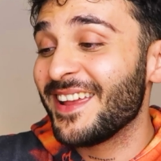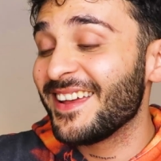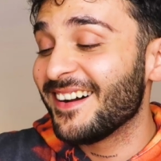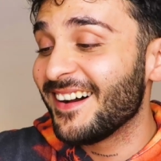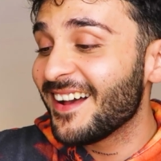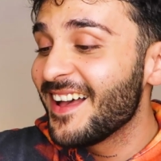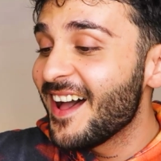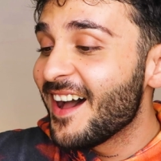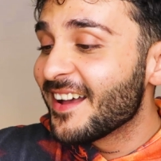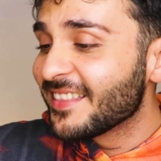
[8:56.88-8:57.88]
Ne ya?
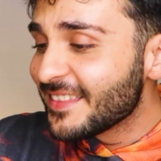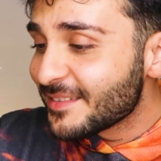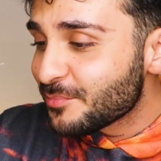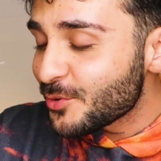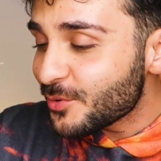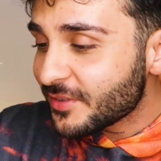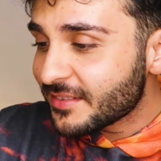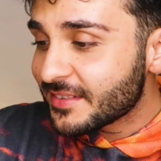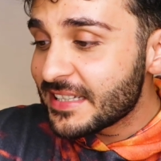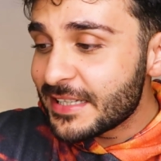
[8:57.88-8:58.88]
Bu
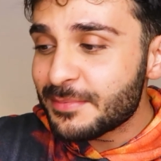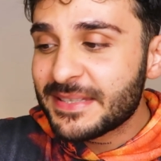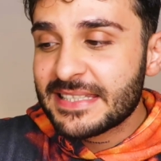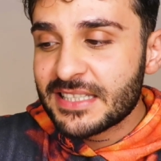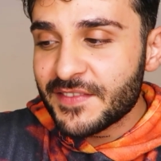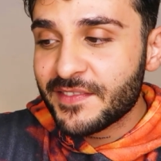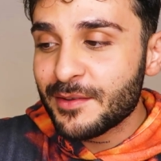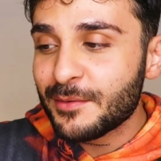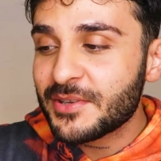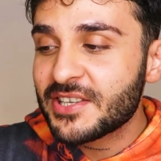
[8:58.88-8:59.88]
sanırım sınıf
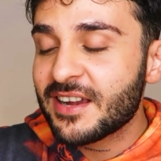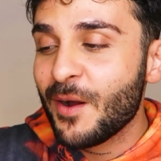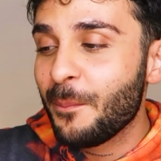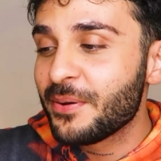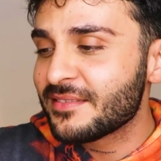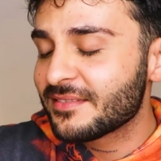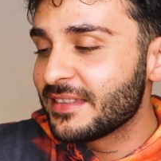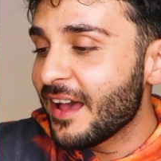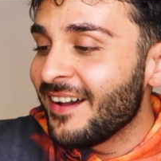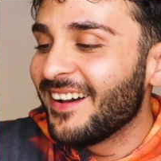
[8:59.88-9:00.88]
gibi bir şey kapı
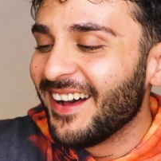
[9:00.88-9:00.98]
ne